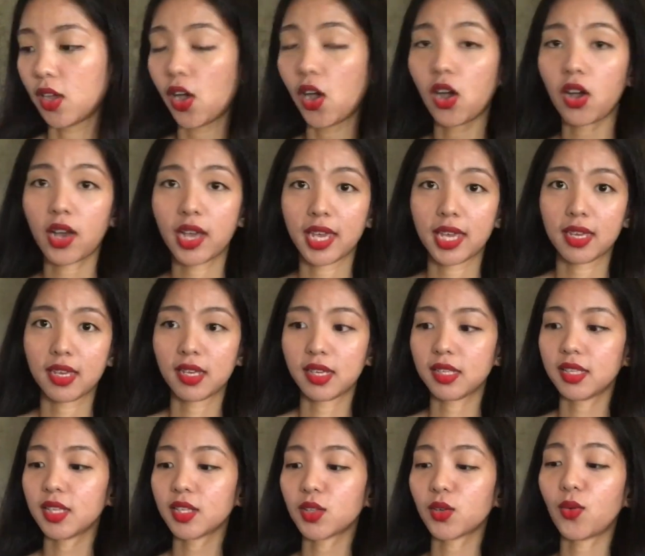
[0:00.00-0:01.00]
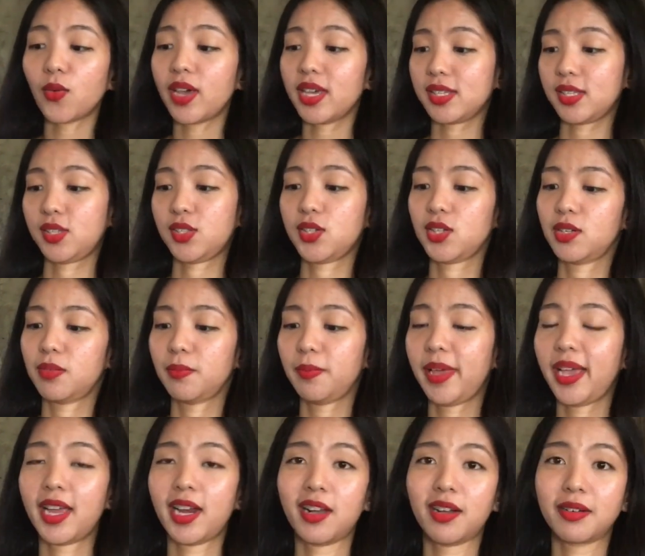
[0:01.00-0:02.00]
Okay, hindi to question,
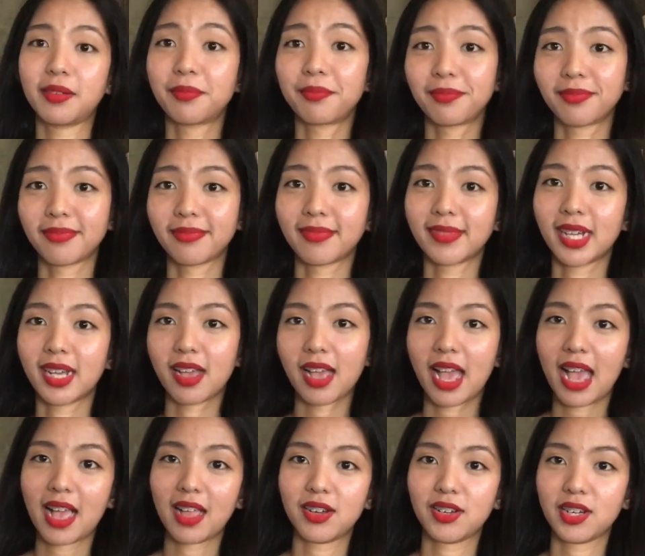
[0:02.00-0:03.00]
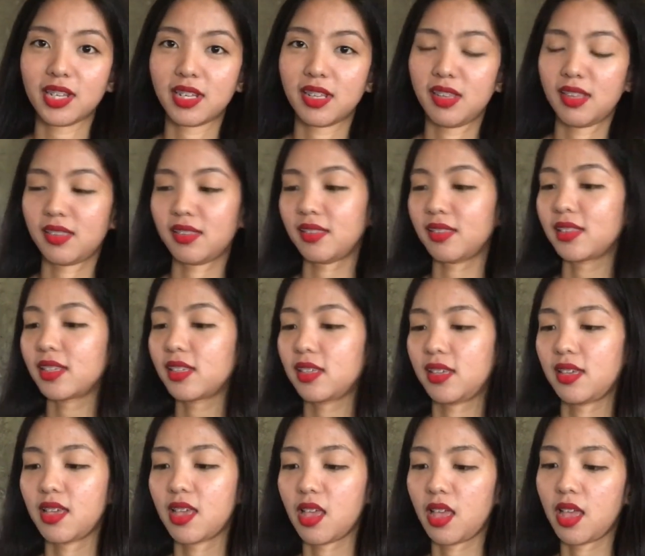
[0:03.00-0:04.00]
pero I'll read it.
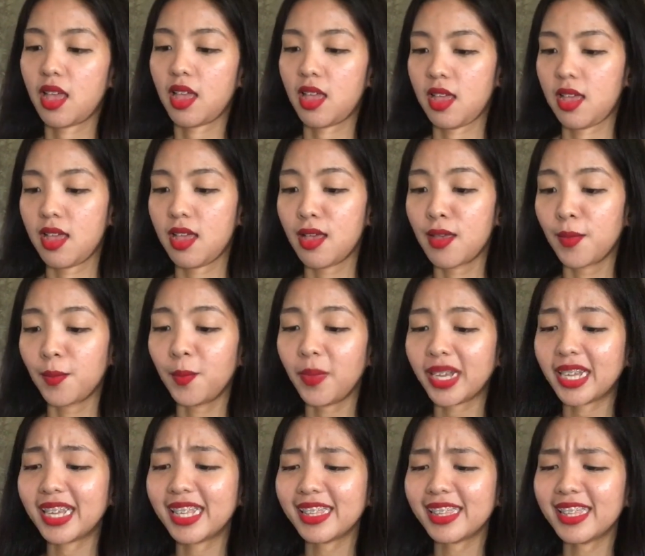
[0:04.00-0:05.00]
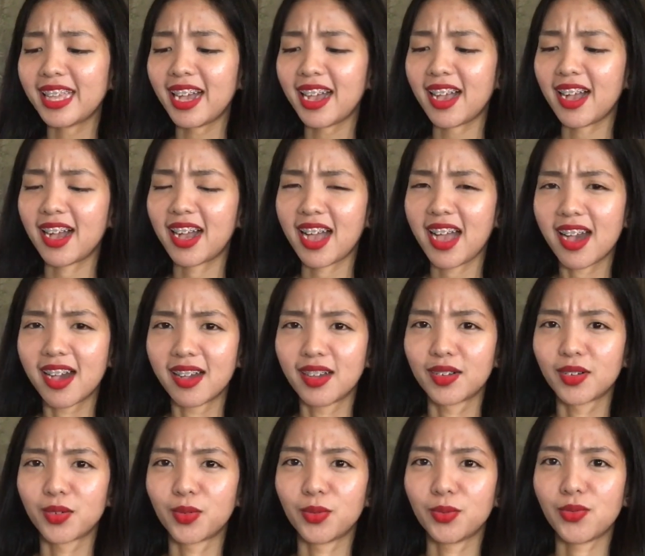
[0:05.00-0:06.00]
Maganda ka nga,
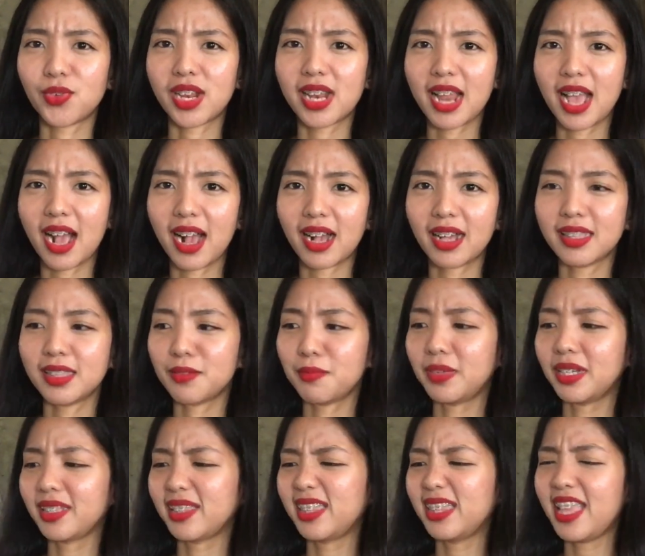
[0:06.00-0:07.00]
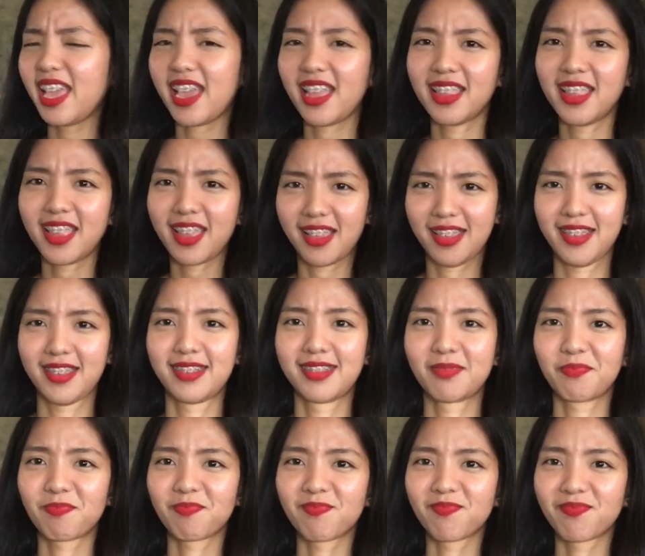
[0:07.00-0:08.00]
wala ka namang dede
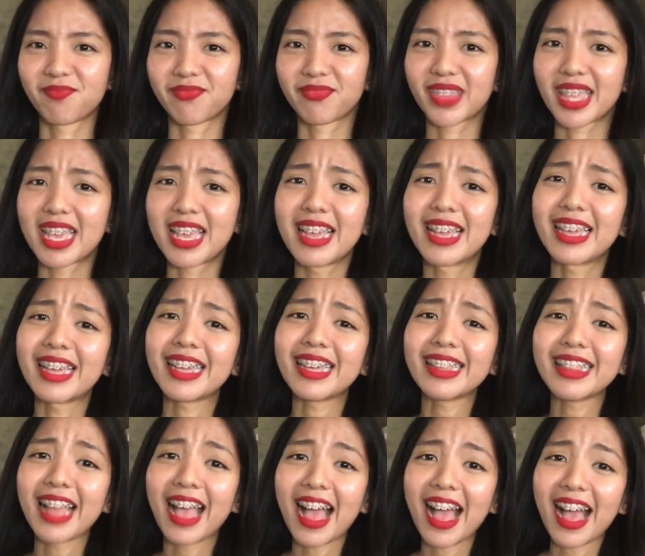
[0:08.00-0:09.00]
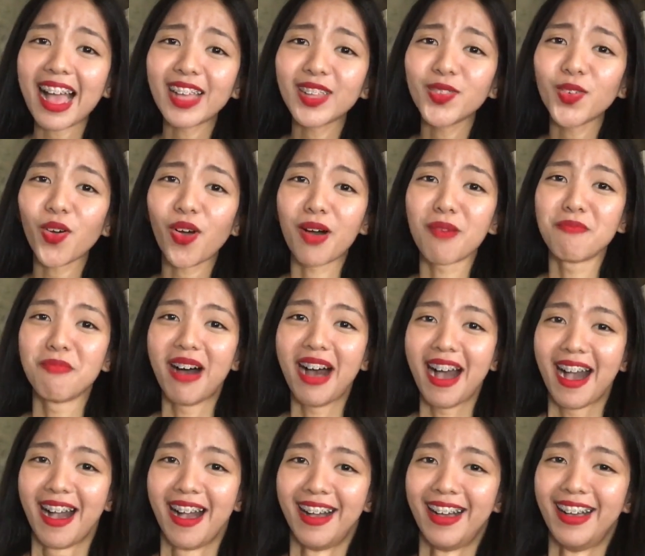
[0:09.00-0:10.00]
inaano ka ba?